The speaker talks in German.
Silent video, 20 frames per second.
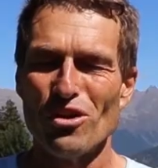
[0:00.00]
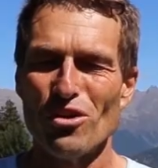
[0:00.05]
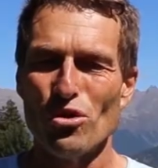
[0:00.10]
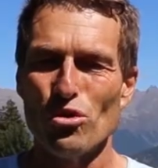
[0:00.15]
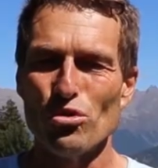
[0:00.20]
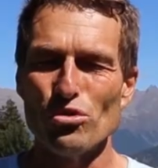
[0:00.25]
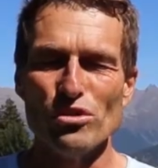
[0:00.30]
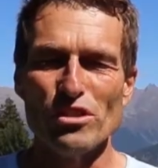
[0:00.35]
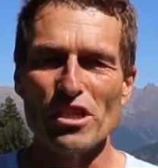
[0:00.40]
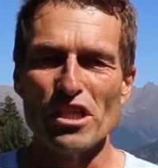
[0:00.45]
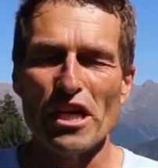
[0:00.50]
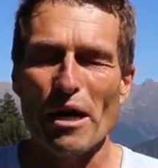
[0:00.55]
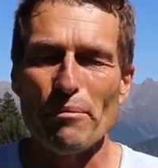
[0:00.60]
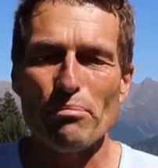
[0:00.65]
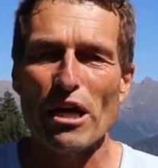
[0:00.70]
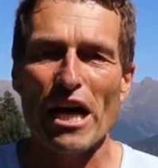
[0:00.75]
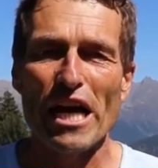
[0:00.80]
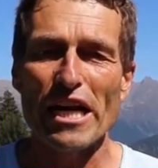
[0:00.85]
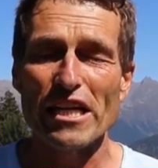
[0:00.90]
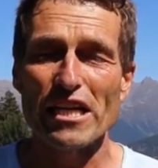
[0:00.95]
Und ich habe
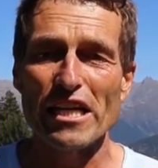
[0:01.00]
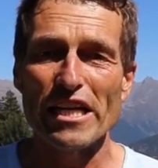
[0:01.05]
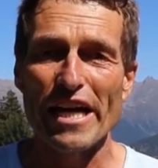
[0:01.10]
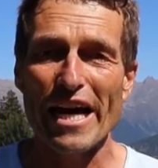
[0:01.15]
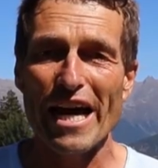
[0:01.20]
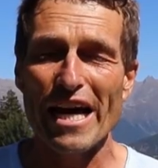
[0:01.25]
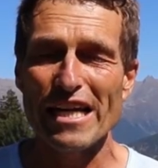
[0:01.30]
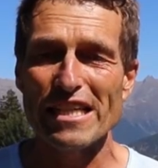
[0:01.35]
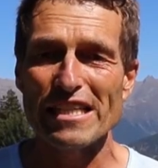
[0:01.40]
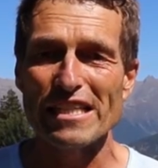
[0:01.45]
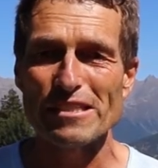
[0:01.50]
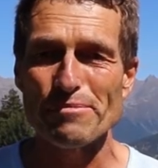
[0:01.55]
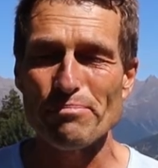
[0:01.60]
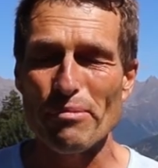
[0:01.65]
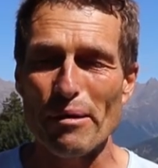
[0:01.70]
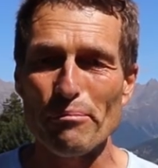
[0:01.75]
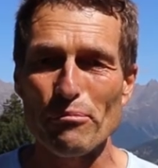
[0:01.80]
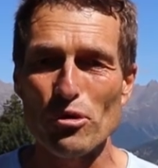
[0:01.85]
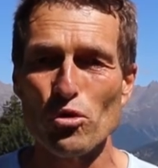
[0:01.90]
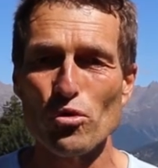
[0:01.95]
gar nicht gedacht, dass
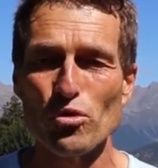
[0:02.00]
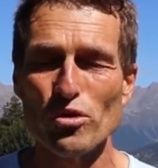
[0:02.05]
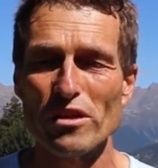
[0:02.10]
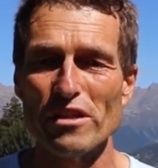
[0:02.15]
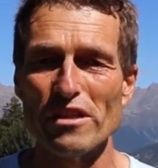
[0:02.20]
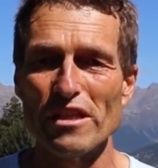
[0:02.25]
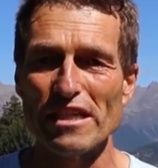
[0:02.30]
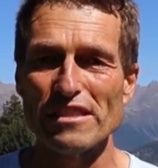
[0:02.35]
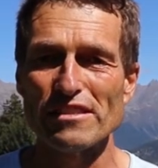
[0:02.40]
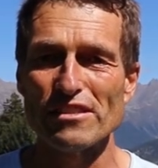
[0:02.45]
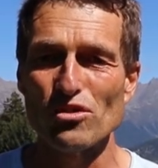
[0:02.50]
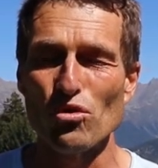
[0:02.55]
beim Kunden das